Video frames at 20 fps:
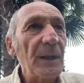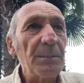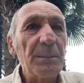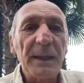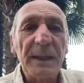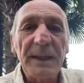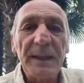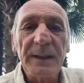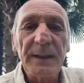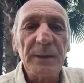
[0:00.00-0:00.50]

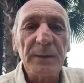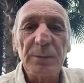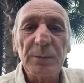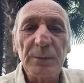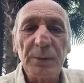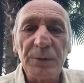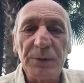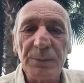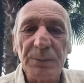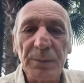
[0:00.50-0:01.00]
perché
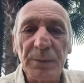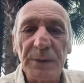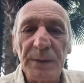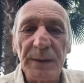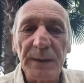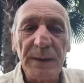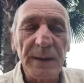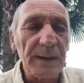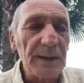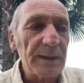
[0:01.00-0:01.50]
nessuno ci può
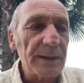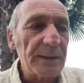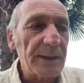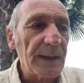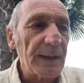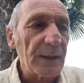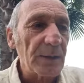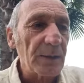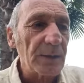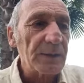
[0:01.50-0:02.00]
dire
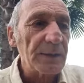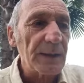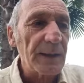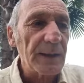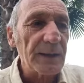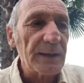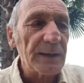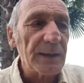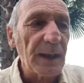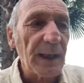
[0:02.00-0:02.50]
se la
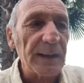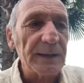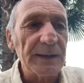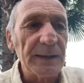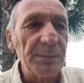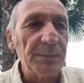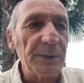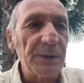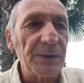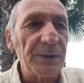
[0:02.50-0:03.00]
nostra
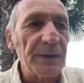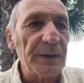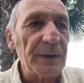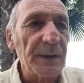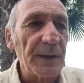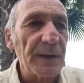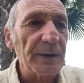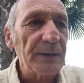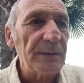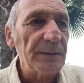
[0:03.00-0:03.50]

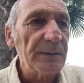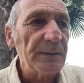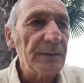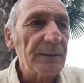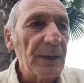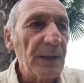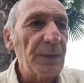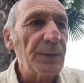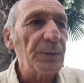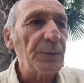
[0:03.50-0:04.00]
atipicità
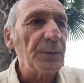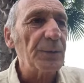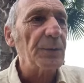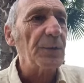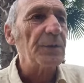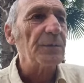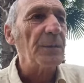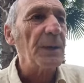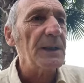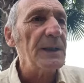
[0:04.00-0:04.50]
è
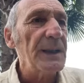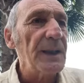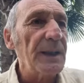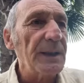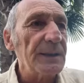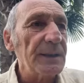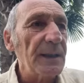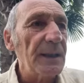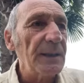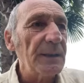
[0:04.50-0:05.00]
giusta o
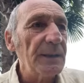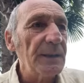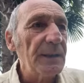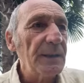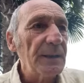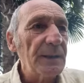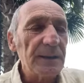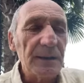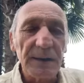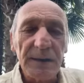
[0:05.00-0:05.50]
sbagliata
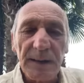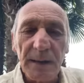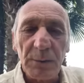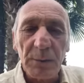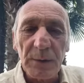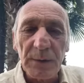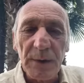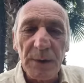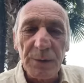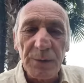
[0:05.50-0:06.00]
se
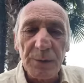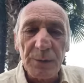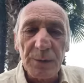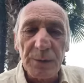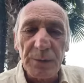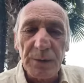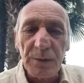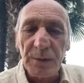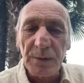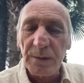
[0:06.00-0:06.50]
siamo nel
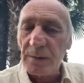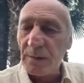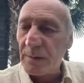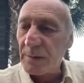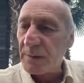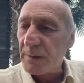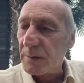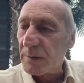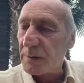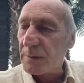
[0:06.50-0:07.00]
giusto o
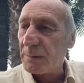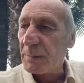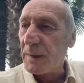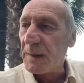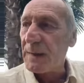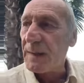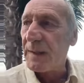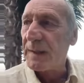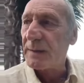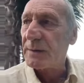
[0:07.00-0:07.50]
nello
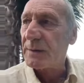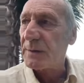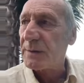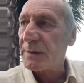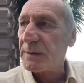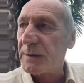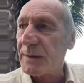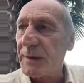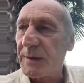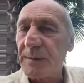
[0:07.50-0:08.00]
sbagliato,
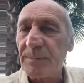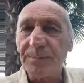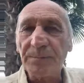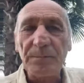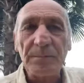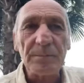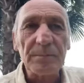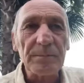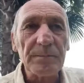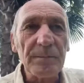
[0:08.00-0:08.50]
se
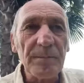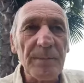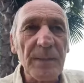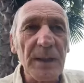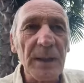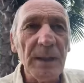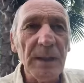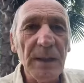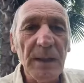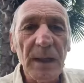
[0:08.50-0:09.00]

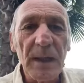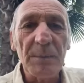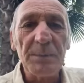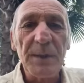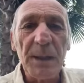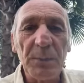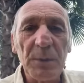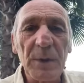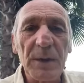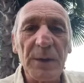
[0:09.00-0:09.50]

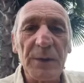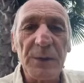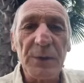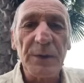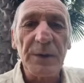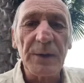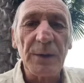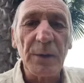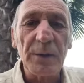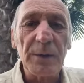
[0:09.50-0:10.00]
abbiamo
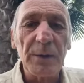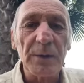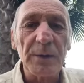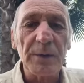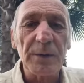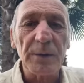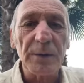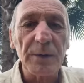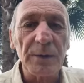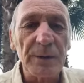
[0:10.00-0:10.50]
ragione noi o
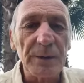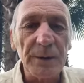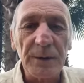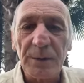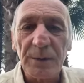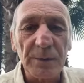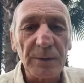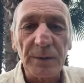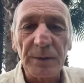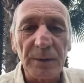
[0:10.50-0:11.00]
loro,
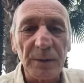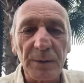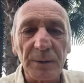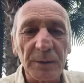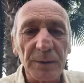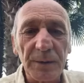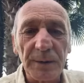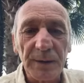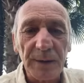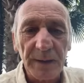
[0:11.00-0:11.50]
nessuno te lo
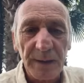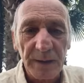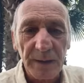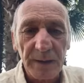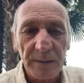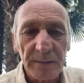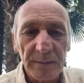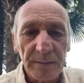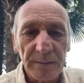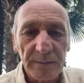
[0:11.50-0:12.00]
può
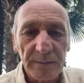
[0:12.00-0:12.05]
dire.